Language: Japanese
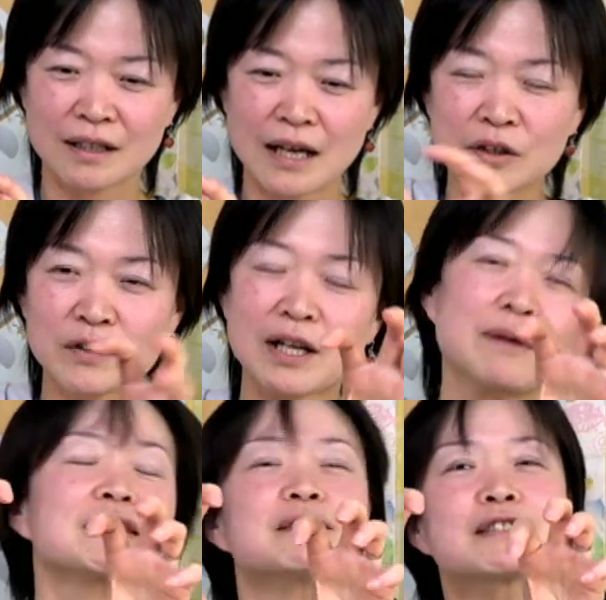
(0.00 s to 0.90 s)
あのほら
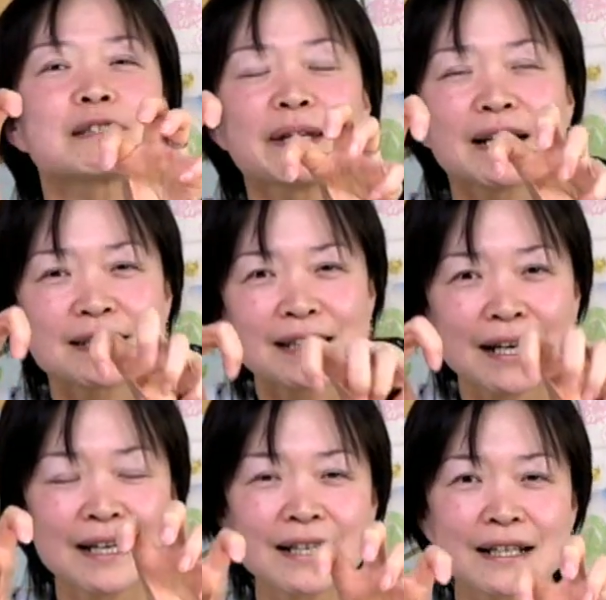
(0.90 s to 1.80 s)
わしの爪が
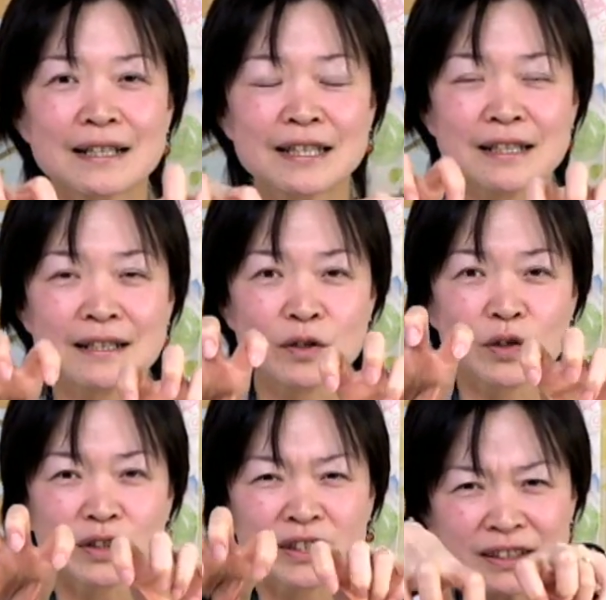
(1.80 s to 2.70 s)
さ
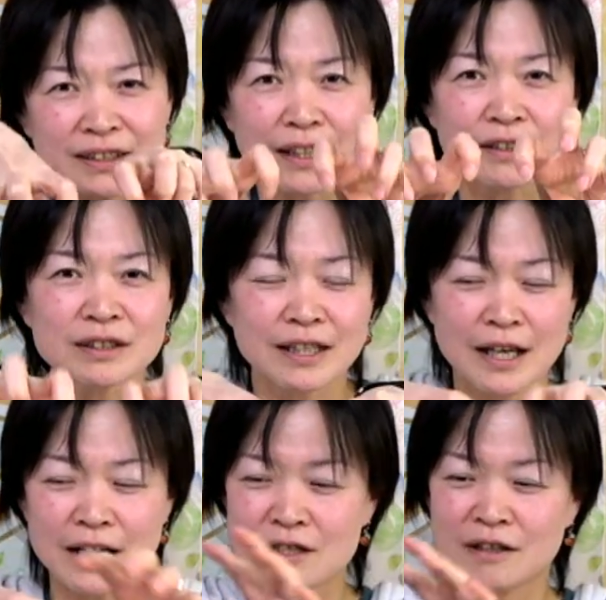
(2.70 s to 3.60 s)
こうくってくって
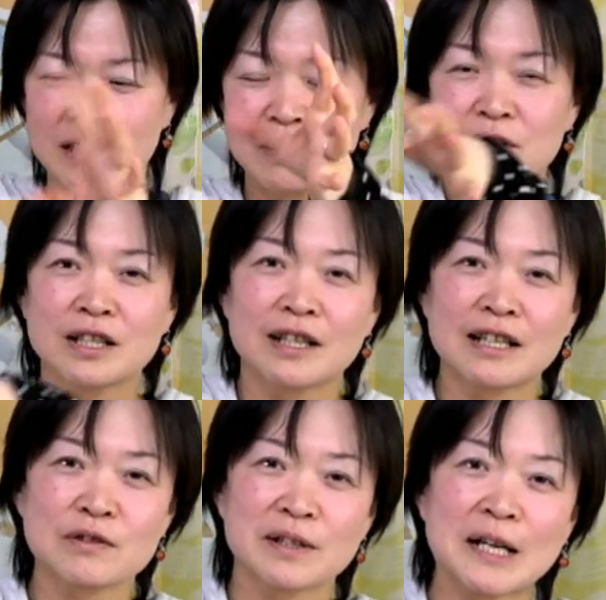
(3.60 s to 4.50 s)
入っちゃうからここに
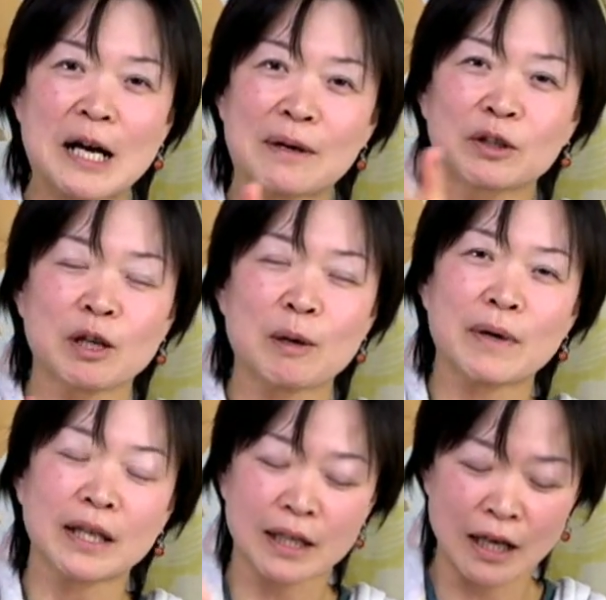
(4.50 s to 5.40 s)
頑丈な皮とか
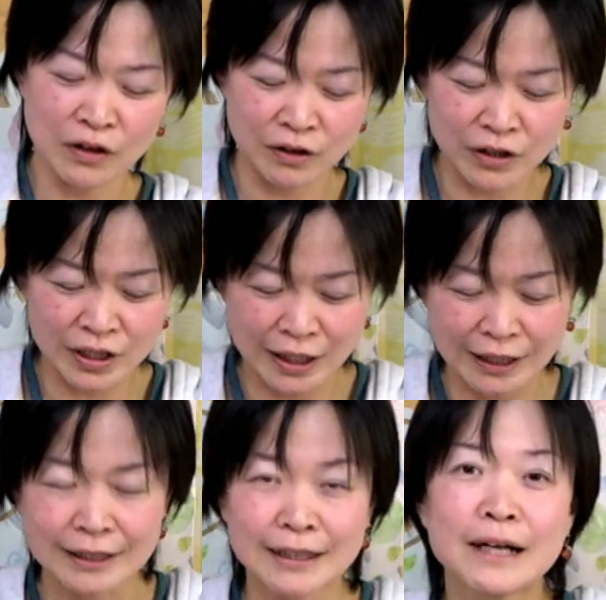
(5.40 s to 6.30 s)
巻いてやる人いるじゃない
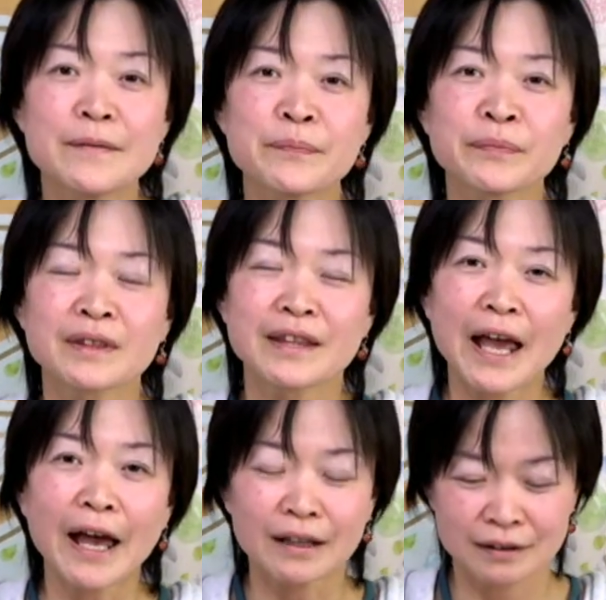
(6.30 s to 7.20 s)
ですか
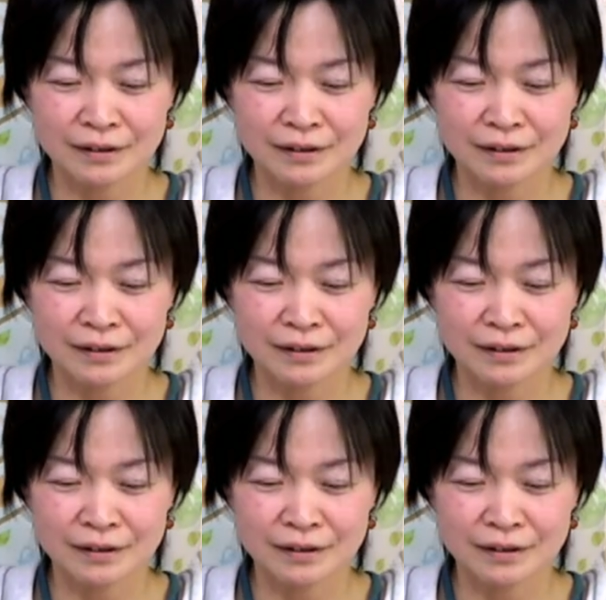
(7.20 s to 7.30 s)
ね